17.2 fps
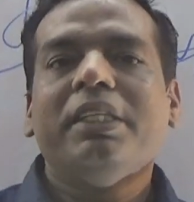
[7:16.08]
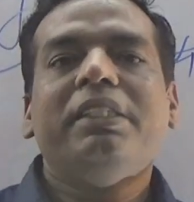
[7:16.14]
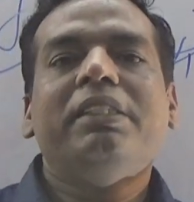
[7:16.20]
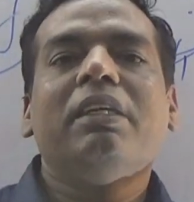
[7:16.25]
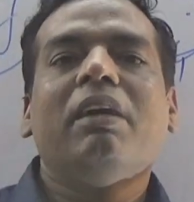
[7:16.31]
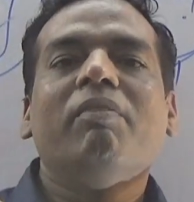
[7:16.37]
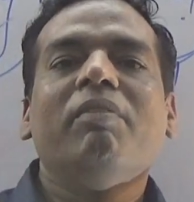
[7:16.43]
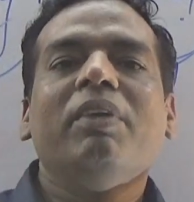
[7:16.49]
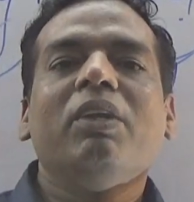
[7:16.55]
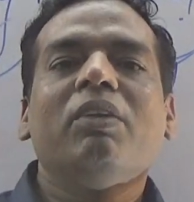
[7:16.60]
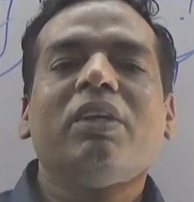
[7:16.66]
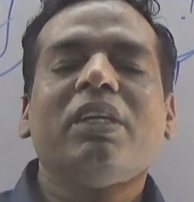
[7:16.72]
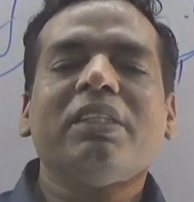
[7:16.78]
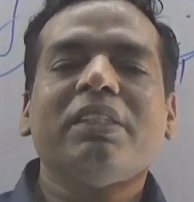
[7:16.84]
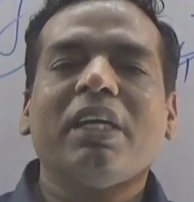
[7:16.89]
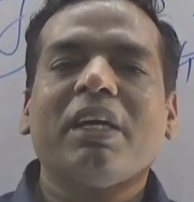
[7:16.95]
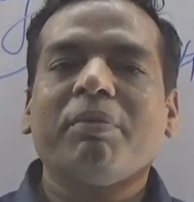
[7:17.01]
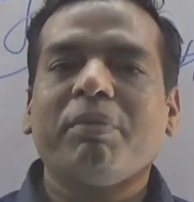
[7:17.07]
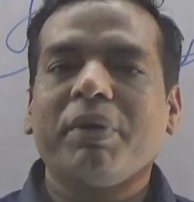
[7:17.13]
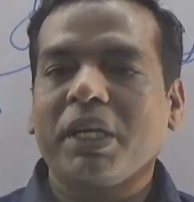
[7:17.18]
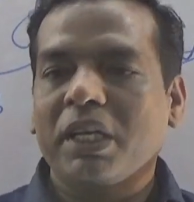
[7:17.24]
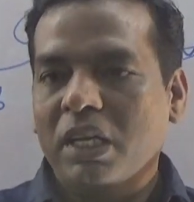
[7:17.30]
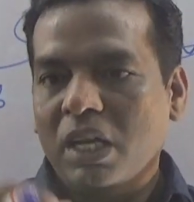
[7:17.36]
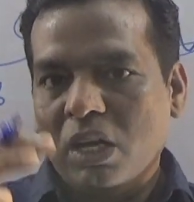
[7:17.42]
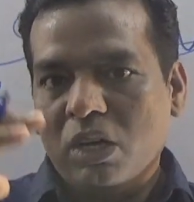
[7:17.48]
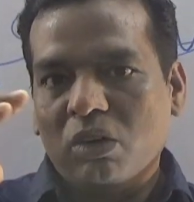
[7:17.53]
জাম্বেল অর্ডার থাকবে
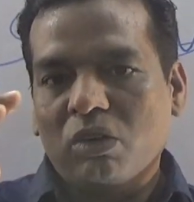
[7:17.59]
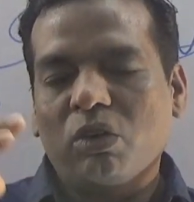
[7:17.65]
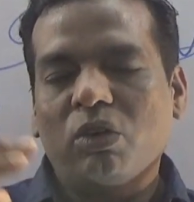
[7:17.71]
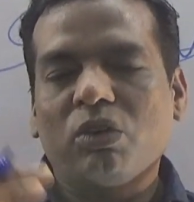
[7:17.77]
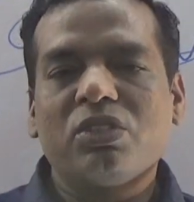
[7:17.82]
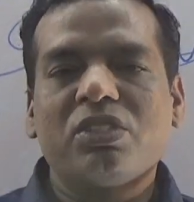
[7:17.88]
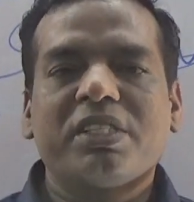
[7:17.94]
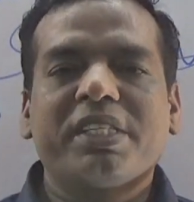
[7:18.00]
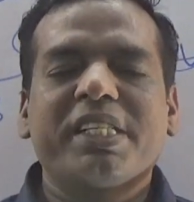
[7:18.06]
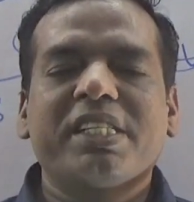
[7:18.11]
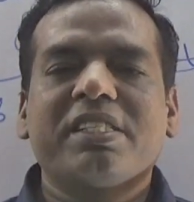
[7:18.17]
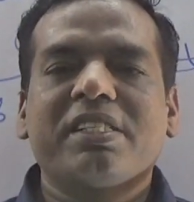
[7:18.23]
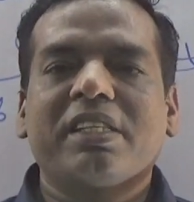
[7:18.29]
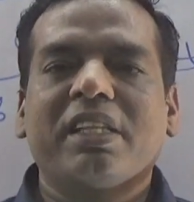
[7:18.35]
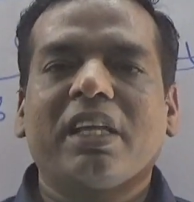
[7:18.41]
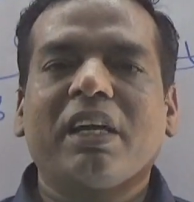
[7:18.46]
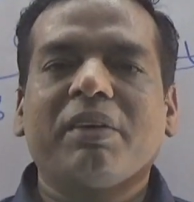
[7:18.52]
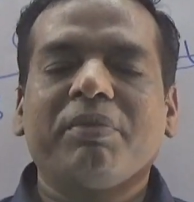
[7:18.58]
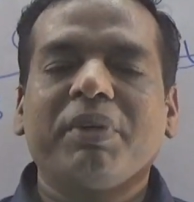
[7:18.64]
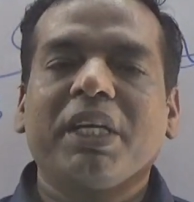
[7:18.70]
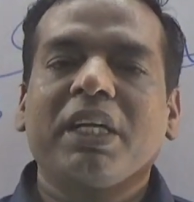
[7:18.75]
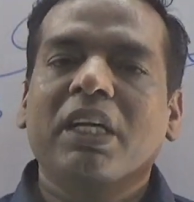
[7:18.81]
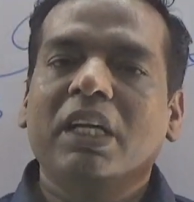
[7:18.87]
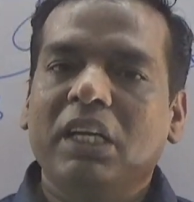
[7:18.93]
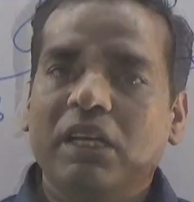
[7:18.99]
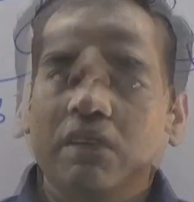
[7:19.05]
ক্লোজ টেস্ট থাকবে
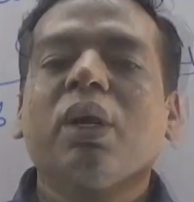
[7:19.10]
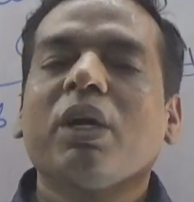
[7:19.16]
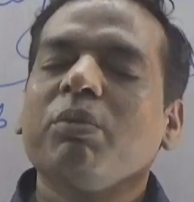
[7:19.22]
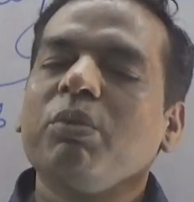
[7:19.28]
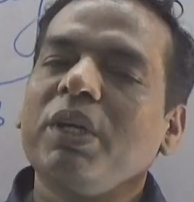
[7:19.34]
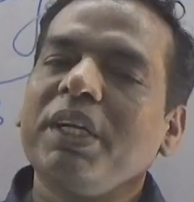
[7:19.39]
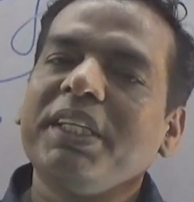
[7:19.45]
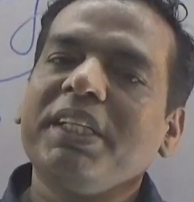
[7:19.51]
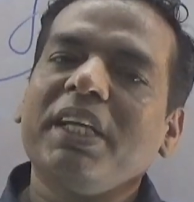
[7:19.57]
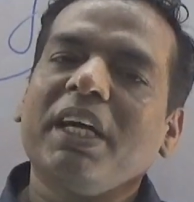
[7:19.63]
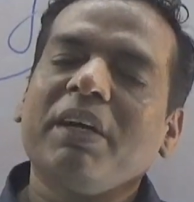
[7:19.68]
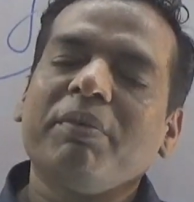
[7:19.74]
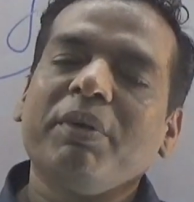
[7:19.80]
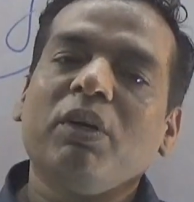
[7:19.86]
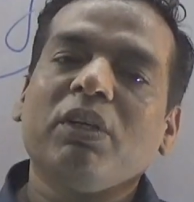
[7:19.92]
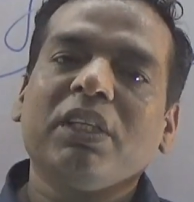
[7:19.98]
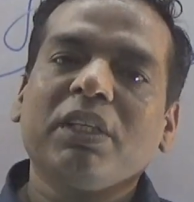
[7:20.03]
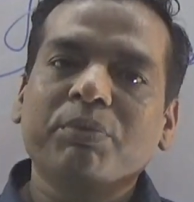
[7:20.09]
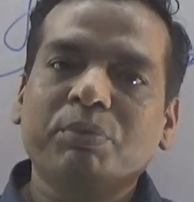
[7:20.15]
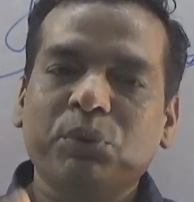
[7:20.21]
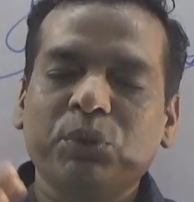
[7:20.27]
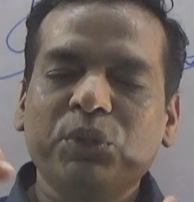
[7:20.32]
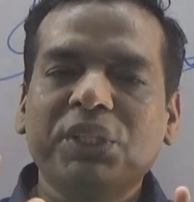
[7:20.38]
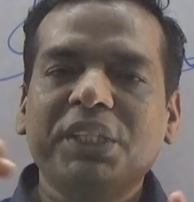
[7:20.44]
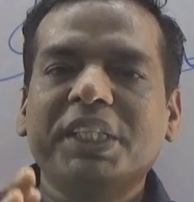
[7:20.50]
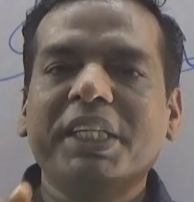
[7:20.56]
ভোকাবুলারি থাকবে অর্থাৎ
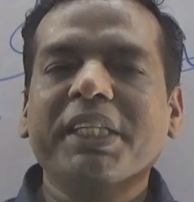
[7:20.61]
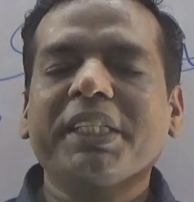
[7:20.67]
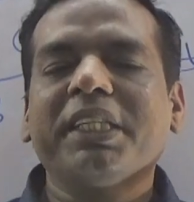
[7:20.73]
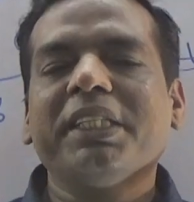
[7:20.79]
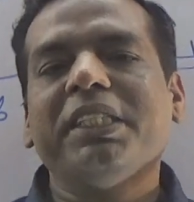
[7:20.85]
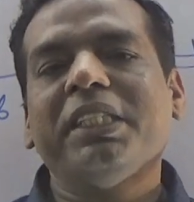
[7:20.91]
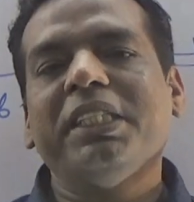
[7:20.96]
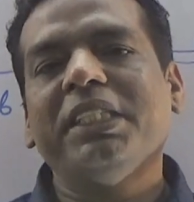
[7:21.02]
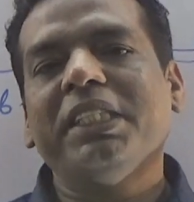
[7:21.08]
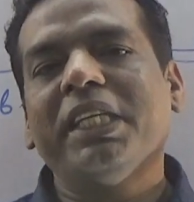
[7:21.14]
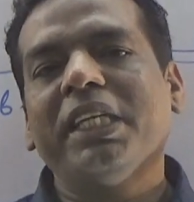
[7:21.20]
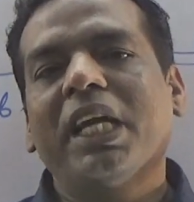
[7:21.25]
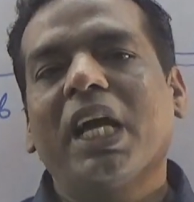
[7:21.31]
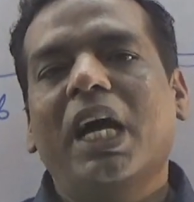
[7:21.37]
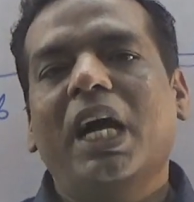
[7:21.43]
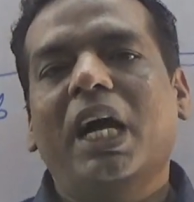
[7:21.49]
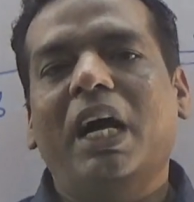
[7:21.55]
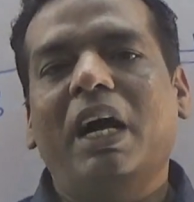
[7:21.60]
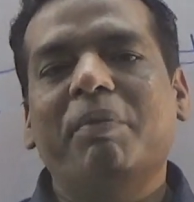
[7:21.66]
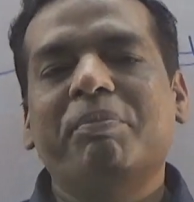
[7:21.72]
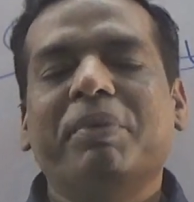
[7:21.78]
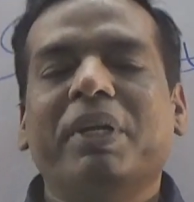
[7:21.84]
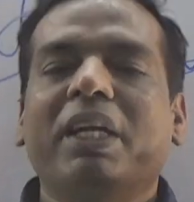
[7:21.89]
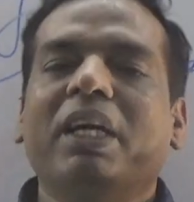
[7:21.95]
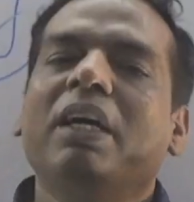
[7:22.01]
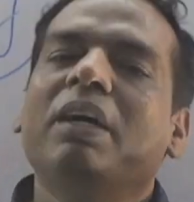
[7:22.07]
প্রত্যেকটা জিনিসে
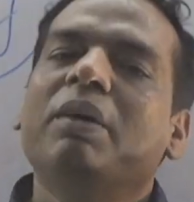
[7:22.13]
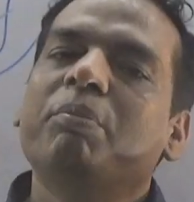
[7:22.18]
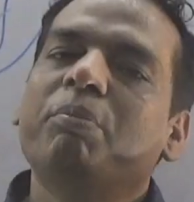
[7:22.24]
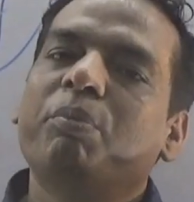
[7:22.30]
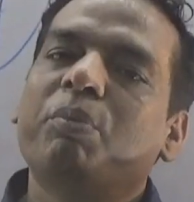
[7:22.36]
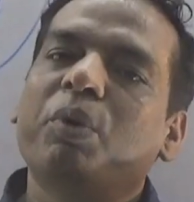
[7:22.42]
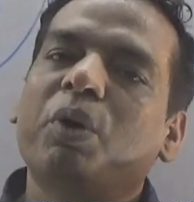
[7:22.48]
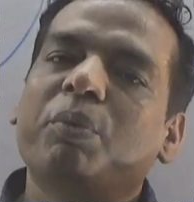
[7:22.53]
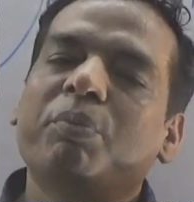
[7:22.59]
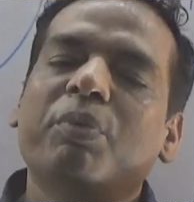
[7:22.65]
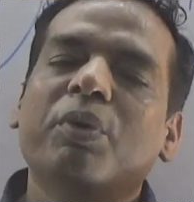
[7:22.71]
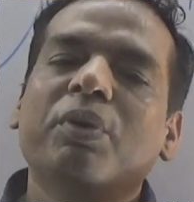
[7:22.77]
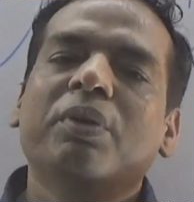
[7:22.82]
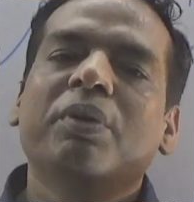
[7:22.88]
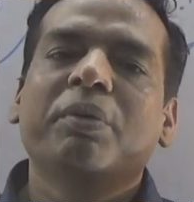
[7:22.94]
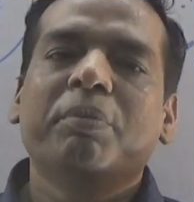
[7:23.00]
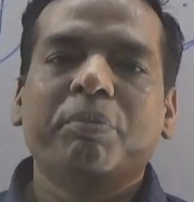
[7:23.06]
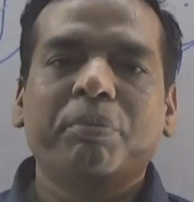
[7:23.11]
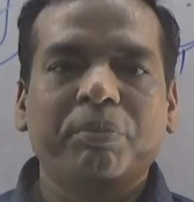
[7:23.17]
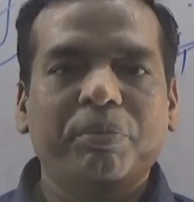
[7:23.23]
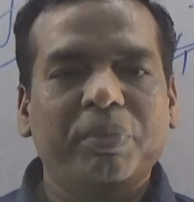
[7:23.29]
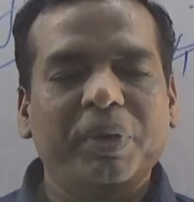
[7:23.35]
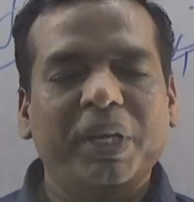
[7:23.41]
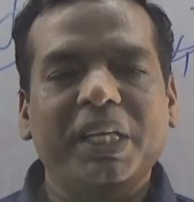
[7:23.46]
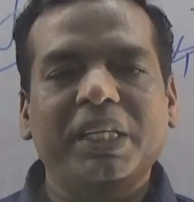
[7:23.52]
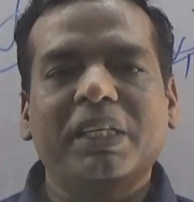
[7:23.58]
আপনারা পরপর
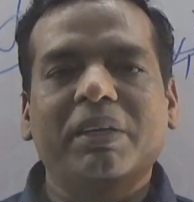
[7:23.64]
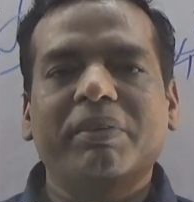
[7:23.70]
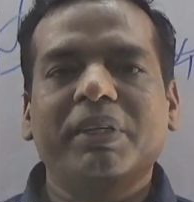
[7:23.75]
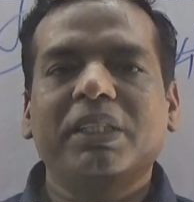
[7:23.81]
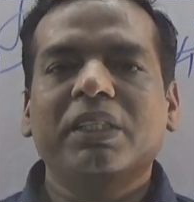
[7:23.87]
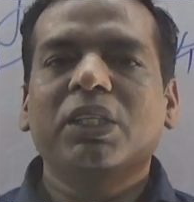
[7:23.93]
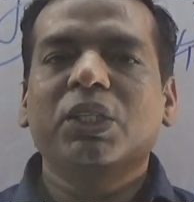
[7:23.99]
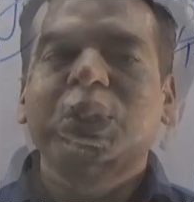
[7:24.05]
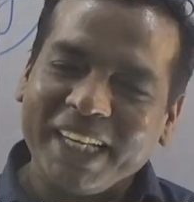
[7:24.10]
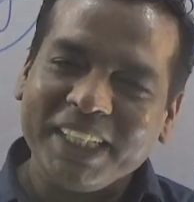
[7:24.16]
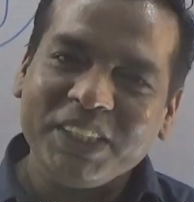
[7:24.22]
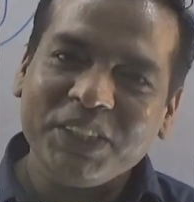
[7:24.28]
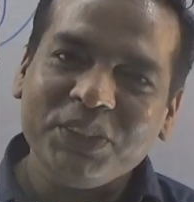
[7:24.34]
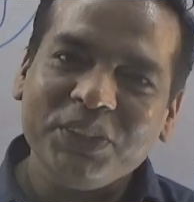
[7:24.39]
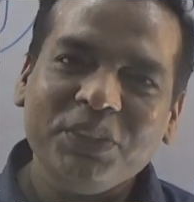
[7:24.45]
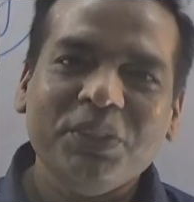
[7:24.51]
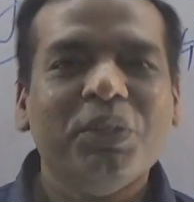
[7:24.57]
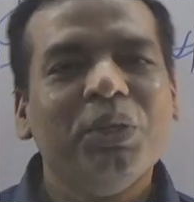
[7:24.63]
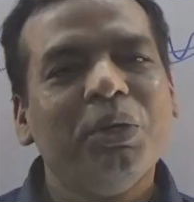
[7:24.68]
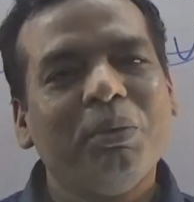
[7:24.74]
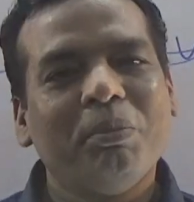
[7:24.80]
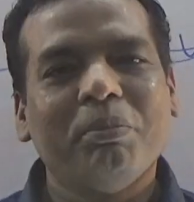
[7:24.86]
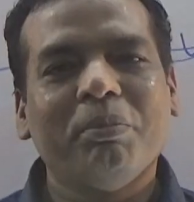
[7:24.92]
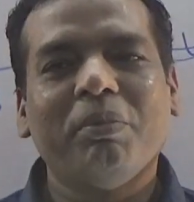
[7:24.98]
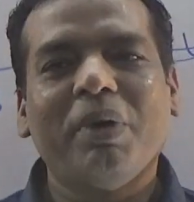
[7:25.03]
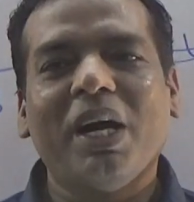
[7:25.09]
পেয়ে যাবেন থ্যাংক ইউ
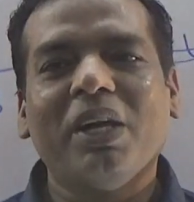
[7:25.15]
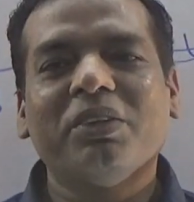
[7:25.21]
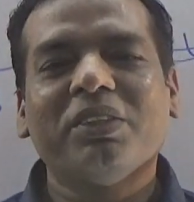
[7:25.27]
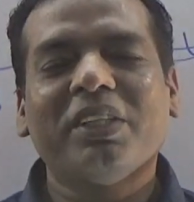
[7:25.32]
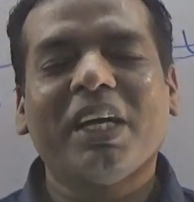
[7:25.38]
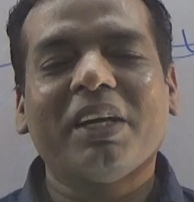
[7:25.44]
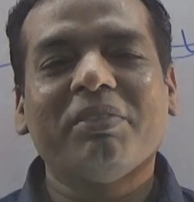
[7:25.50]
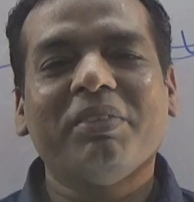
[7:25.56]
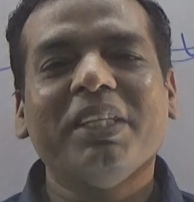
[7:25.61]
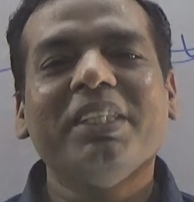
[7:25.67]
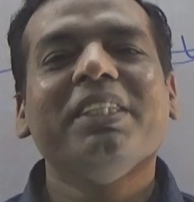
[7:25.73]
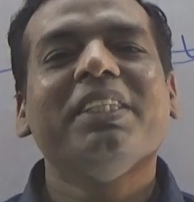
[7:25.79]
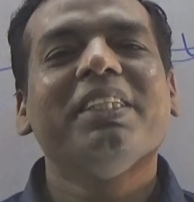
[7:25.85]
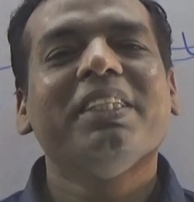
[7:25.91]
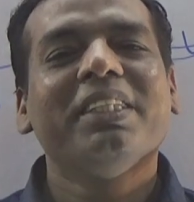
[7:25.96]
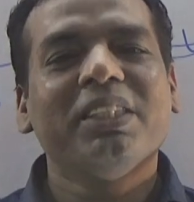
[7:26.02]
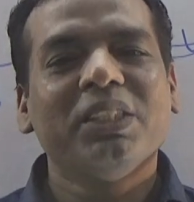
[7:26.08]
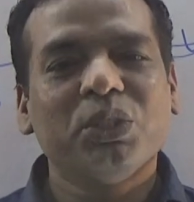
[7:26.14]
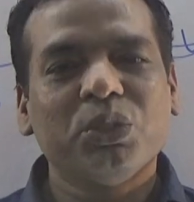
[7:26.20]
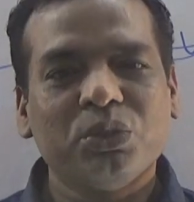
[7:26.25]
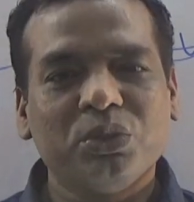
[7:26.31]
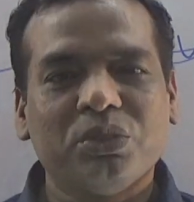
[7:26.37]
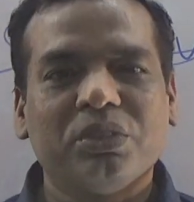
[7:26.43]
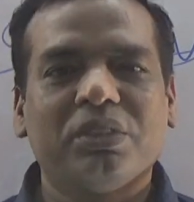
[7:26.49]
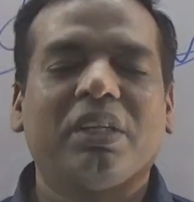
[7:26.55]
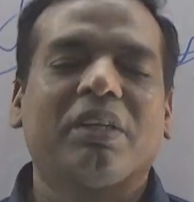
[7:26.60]
ভালো থাকবেন
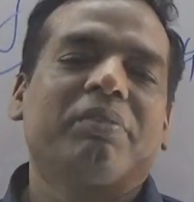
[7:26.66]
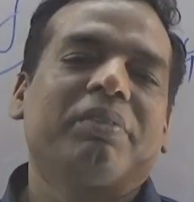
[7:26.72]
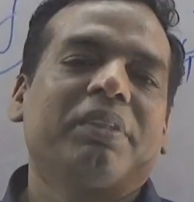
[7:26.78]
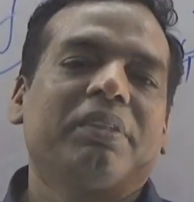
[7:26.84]
সুস্থ থাকবেন